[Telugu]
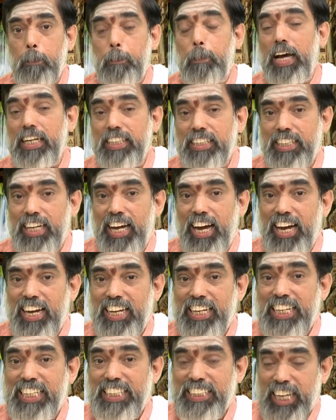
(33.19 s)
భర్త
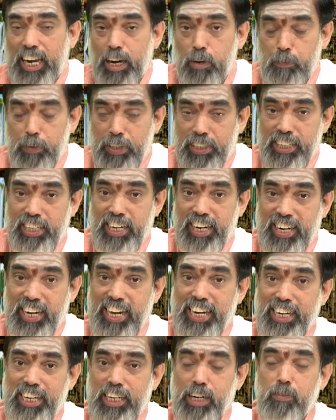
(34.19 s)
తలపెట్టిన
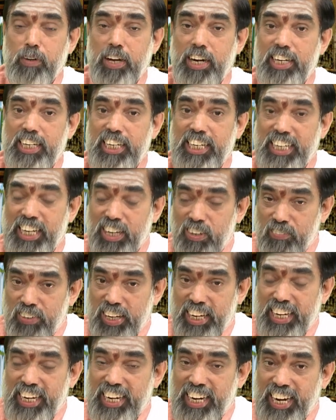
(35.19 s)
కార్యక్రమాలన్నీ
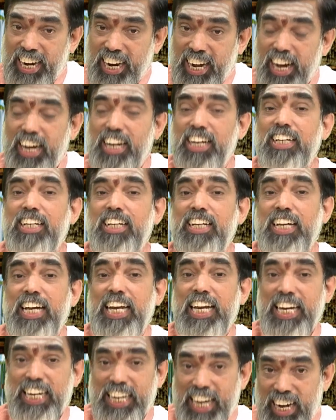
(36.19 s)
నిర్విఘ్నంగా
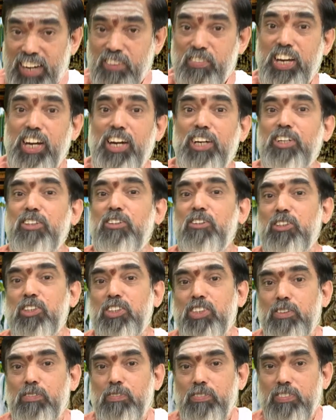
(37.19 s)
నెరవేరటం
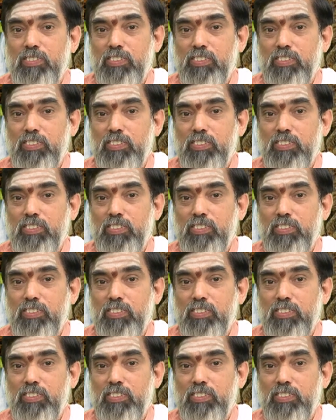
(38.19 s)
కోసం